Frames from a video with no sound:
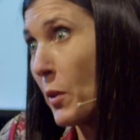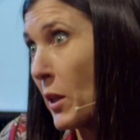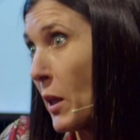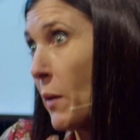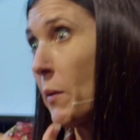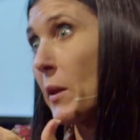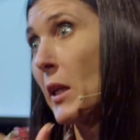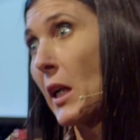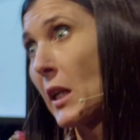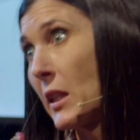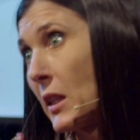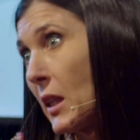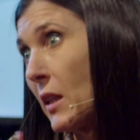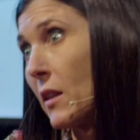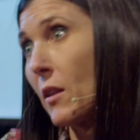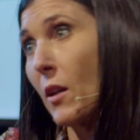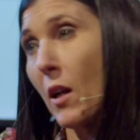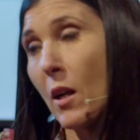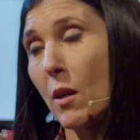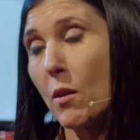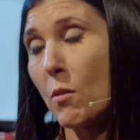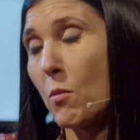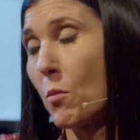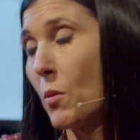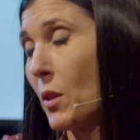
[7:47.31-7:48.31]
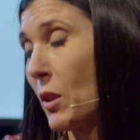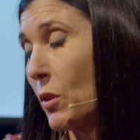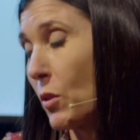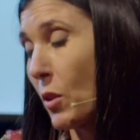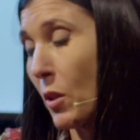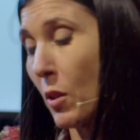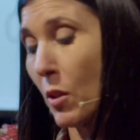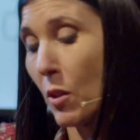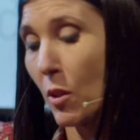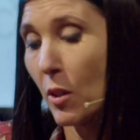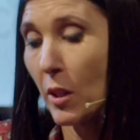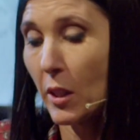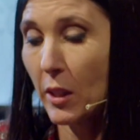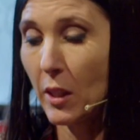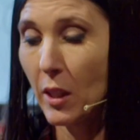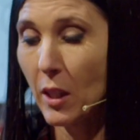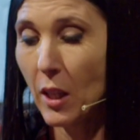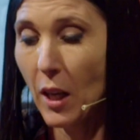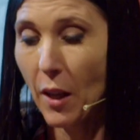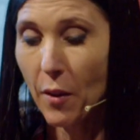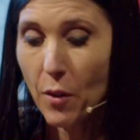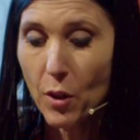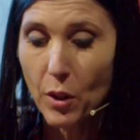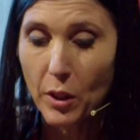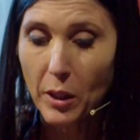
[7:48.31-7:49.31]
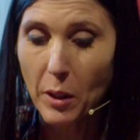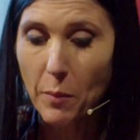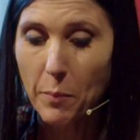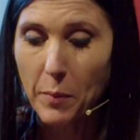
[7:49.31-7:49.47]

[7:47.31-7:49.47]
Puede haber alguien, algún otro legislador